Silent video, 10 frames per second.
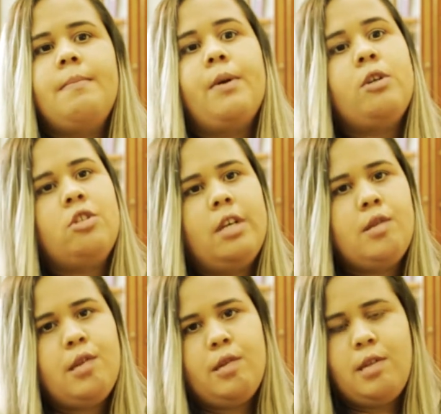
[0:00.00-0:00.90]
em
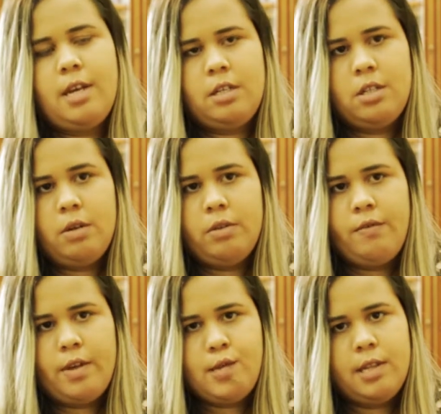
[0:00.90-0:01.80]
projetos sociais da
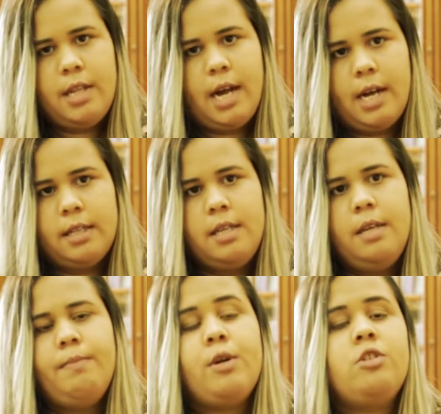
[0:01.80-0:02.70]

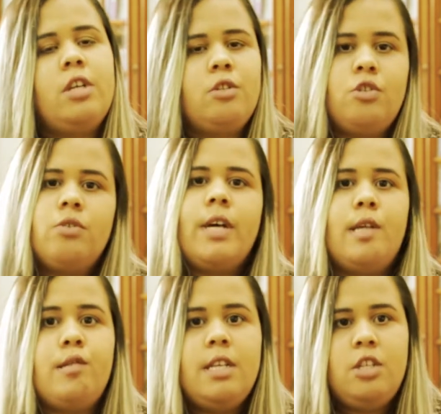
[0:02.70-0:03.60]
universidade, projetos no
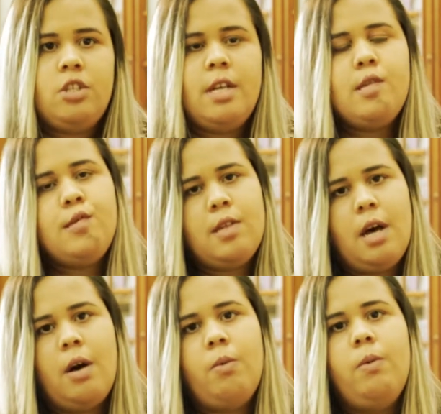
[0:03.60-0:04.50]
caso de
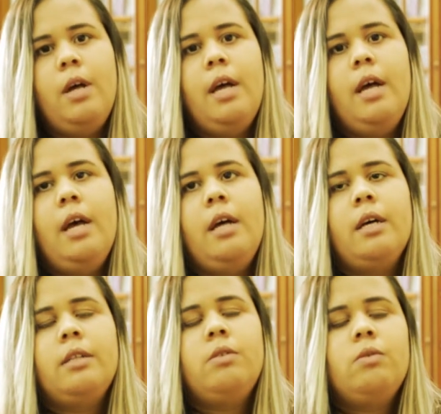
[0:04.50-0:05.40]
extensão,
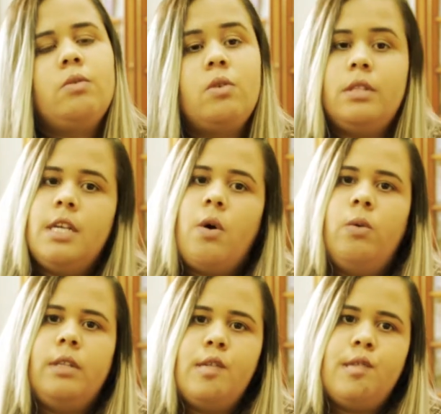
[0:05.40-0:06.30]
no, de
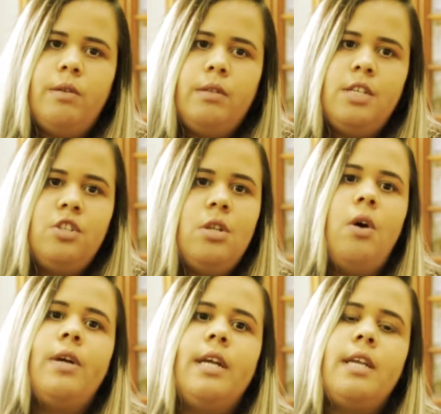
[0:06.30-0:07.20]
contação de
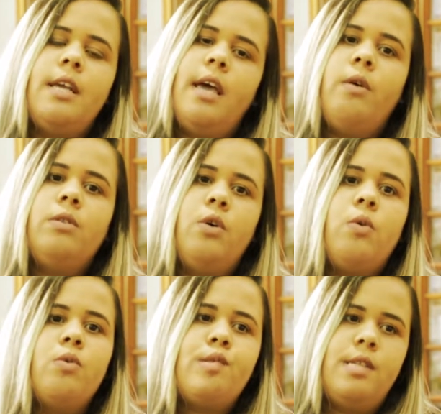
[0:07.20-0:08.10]
história, que é onde eu
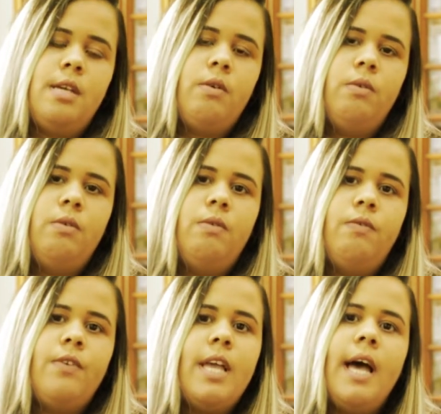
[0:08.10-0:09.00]
consigo
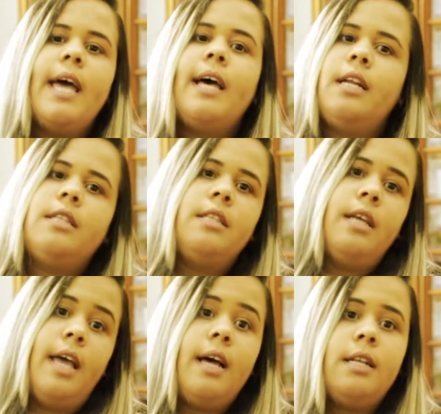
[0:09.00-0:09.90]
ver a real,
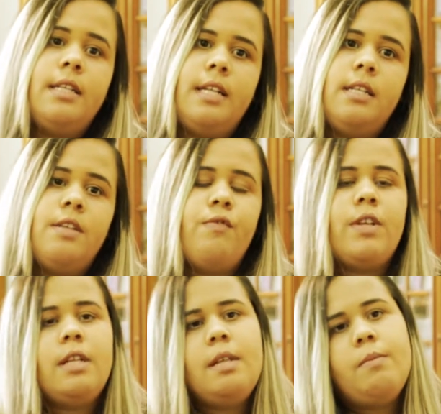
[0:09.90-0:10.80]
realidade de
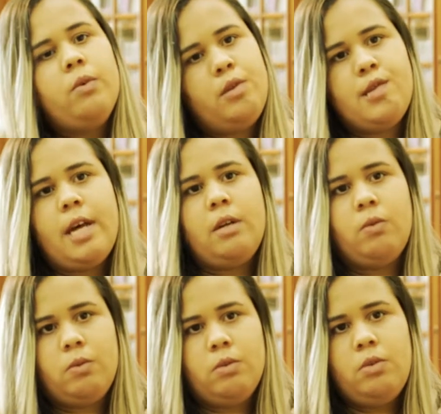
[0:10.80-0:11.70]
vida de muitos
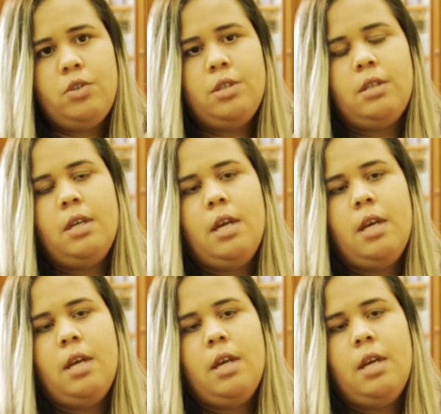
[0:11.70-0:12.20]
alunos